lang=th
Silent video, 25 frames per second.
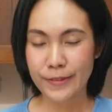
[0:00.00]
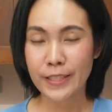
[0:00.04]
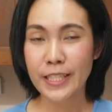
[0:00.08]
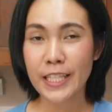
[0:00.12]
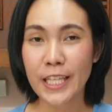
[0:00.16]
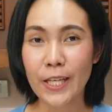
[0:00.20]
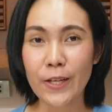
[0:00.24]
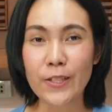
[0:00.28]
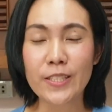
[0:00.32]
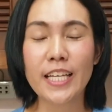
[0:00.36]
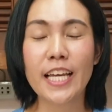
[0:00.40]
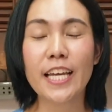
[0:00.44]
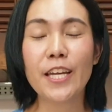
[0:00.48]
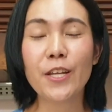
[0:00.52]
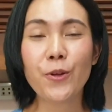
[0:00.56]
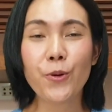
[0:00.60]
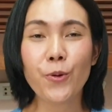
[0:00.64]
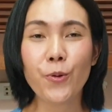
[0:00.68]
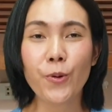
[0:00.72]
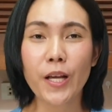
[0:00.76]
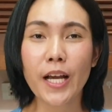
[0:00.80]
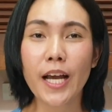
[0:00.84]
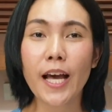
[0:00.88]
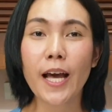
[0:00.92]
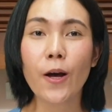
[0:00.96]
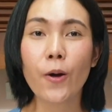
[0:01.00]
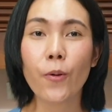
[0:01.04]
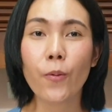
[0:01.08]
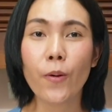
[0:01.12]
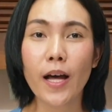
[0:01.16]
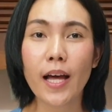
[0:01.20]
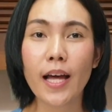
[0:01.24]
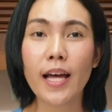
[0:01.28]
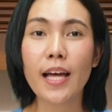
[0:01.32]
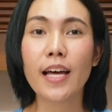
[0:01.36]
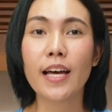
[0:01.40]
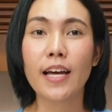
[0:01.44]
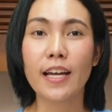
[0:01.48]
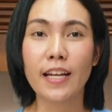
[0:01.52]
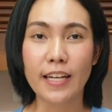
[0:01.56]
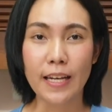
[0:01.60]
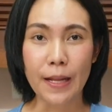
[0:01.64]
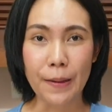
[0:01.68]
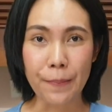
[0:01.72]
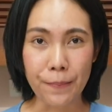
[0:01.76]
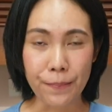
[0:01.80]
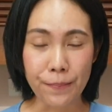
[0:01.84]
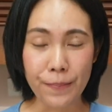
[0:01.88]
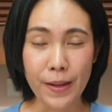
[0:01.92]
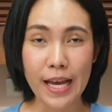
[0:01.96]
เดี๋ยวจะให้ดูนะคะว่า
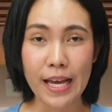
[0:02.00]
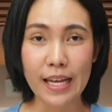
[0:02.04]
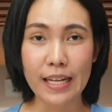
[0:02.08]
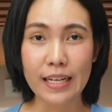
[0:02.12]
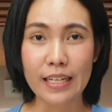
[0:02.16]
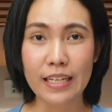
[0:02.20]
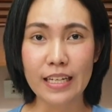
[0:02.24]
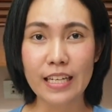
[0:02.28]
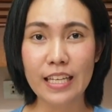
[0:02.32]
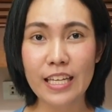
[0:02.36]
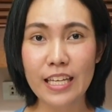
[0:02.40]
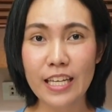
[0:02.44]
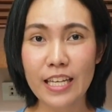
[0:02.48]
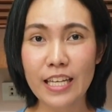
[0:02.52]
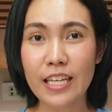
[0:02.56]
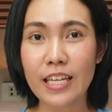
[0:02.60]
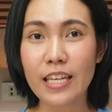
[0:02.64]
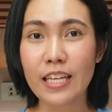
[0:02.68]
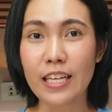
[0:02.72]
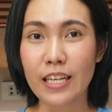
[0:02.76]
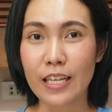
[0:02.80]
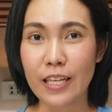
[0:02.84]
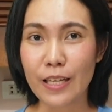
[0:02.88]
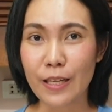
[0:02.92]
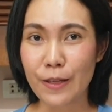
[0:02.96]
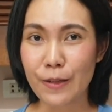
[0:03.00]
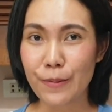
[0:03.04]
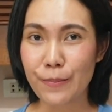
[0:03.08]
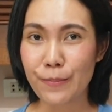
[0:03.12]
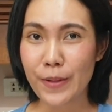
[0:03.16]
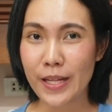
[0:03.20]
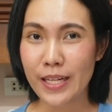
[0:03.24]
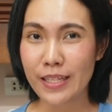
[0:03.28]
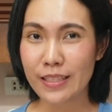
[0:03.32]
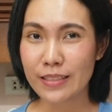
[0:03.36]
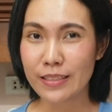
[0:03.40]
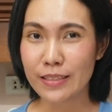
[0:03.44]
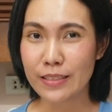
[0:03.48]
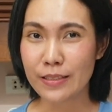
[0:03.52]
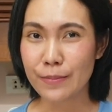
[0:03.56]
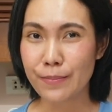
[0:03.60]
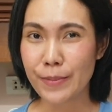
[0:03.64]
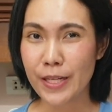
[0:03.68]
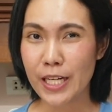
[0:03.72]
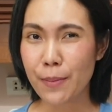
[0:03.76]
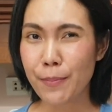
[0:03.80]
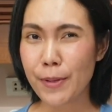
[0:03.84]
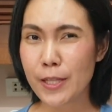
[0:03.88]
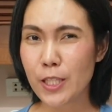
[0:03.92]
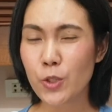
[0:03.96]
น้ำมันที่มันเป็น
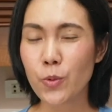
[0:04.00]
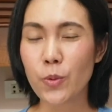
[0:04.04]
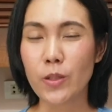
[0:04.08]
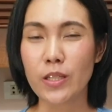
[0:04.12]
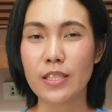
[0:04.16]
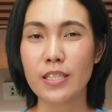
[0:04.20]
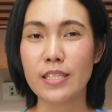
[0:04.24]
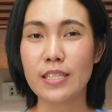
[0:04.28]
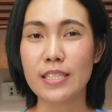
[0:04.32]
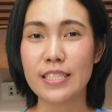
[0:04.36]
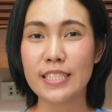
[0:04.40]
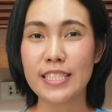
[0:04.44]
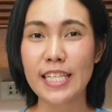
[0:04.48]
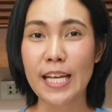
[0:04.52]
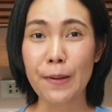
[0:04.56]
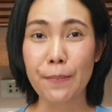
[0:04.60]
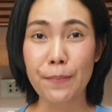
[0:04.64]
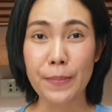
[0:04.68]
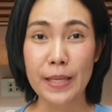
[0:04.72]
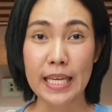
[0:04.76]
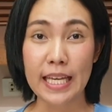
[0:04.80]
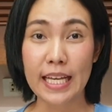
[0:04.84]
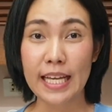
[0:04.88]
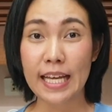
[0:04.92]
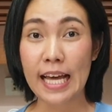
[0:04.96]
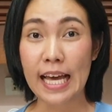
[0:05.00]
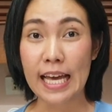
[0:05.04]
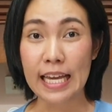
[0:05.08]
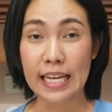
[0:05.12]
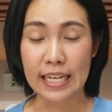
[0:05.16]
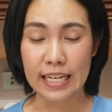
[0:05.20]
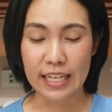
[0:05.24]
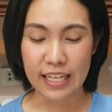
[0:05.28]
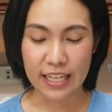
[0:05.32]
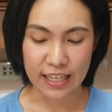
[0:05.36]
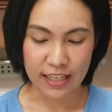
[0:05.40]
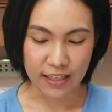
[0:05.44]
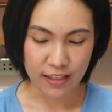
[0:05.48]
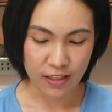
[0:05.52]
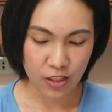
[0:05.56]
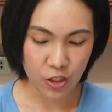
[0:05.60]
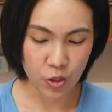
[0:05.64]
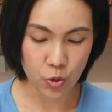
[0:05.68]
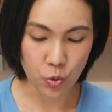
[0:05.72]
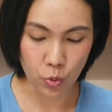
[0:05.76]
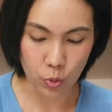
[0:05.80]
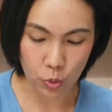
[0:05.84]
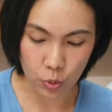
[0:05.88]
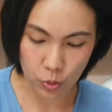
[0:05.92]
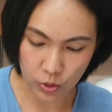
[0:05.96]
น้ำมันส่วนเกินจากปีกไก่นะคะอ
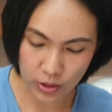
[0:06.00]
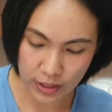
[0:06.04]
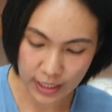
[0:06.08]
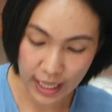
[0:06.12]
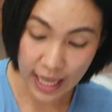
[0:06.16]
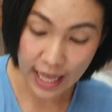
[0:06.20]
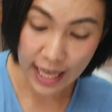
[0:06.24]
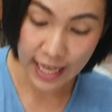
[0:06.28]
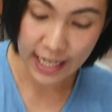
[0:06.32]
ยู่ใต้